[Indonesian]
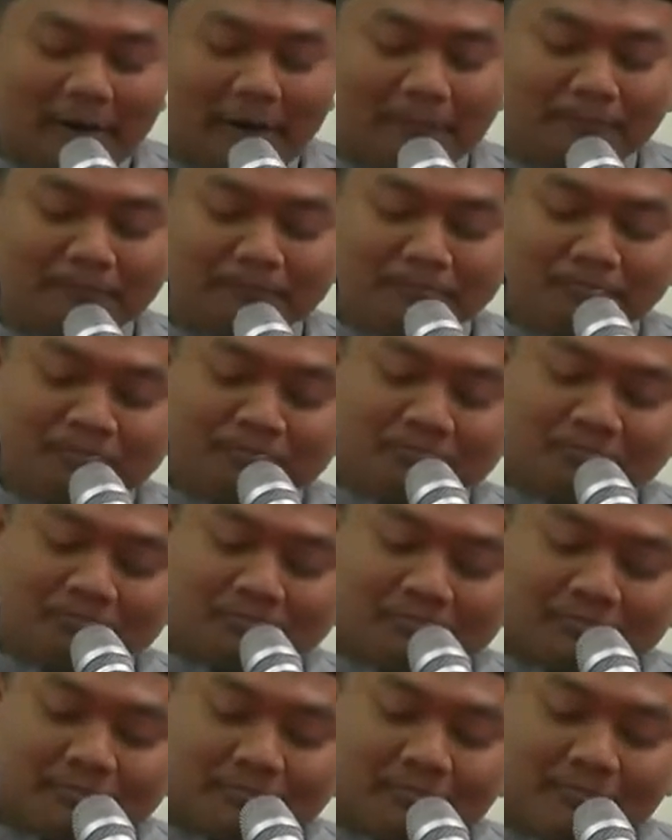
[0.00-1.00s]
Nah,
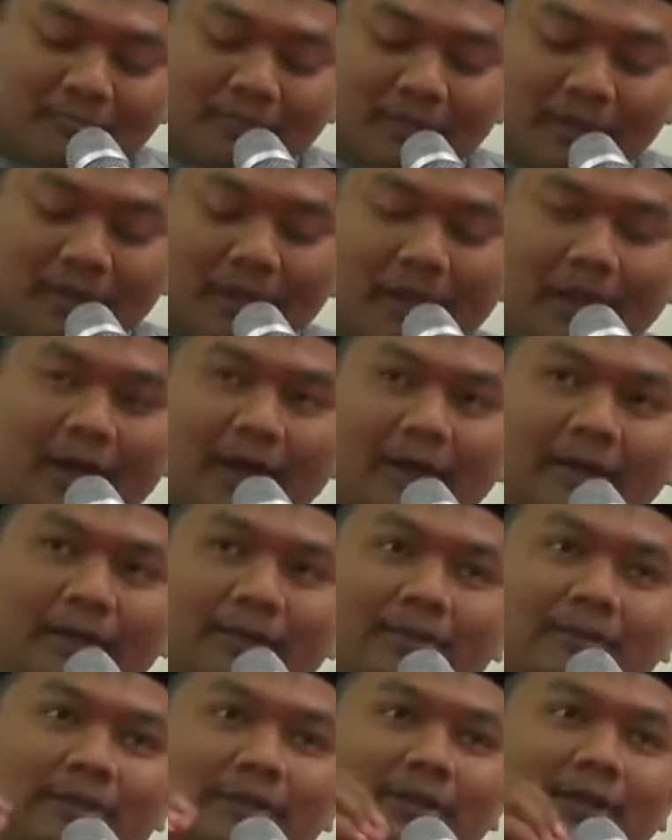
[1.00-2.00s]
eh,
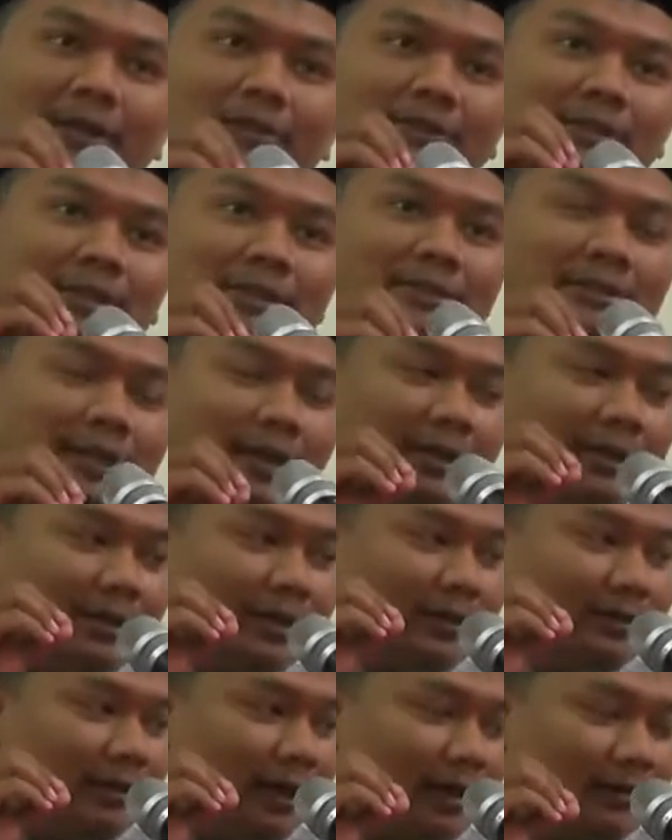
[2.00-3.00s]
ketika selesai
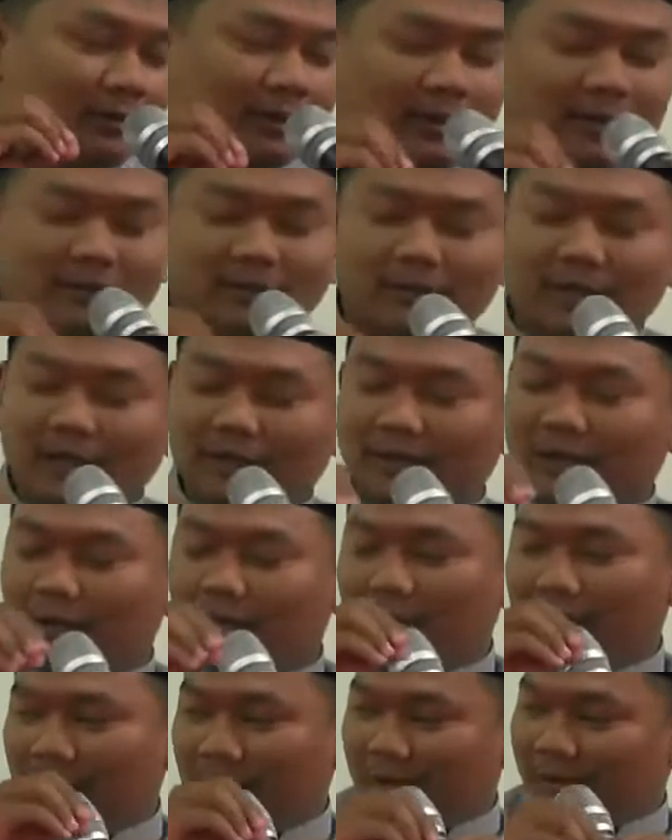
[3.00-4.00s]
hijrah, eh, selesai
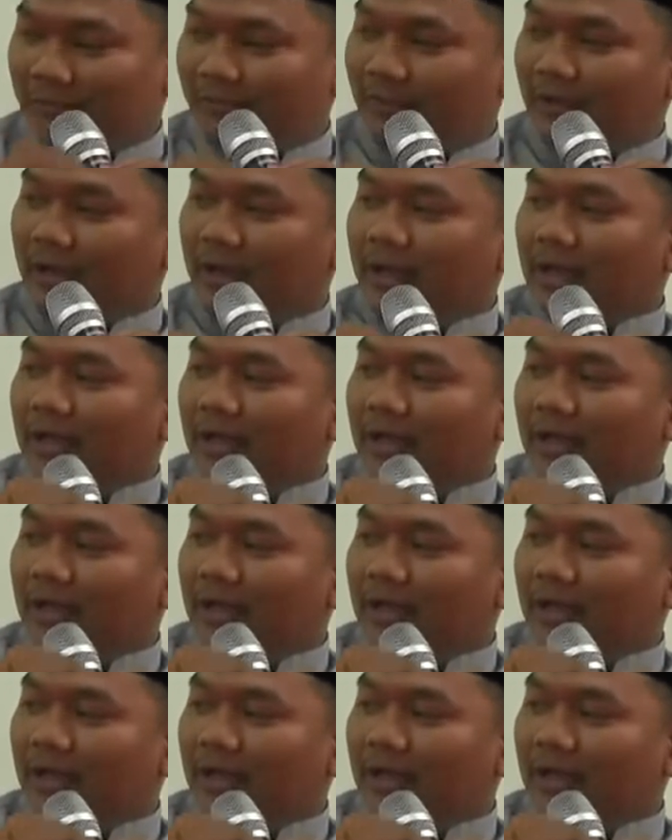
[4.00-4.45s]
tawaf,